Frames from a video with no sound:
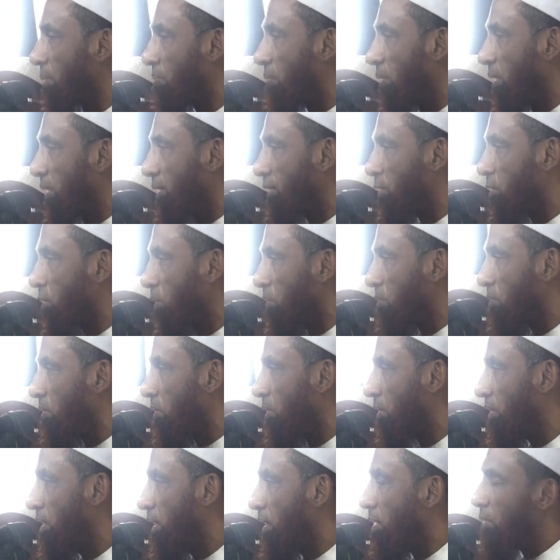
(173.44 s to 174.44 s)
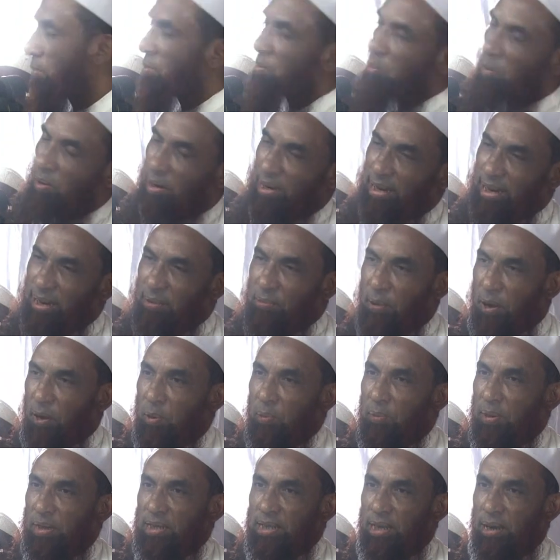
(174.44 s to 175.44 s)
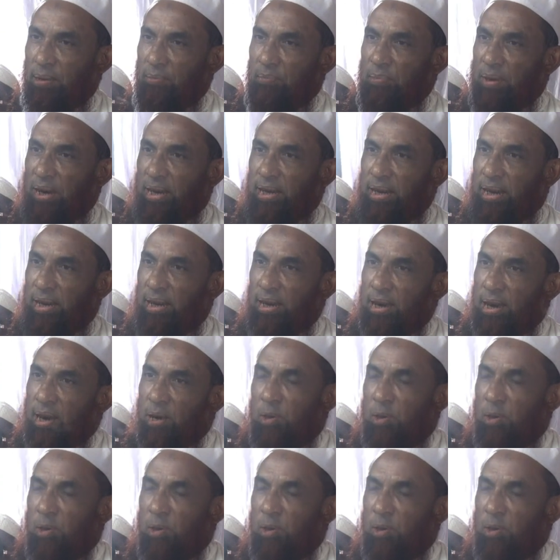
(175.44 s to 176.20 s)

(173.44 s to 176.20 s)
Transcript: আপনার বয়ান শুনবো হুজুর অনেক ভালোবাসি আপনাকে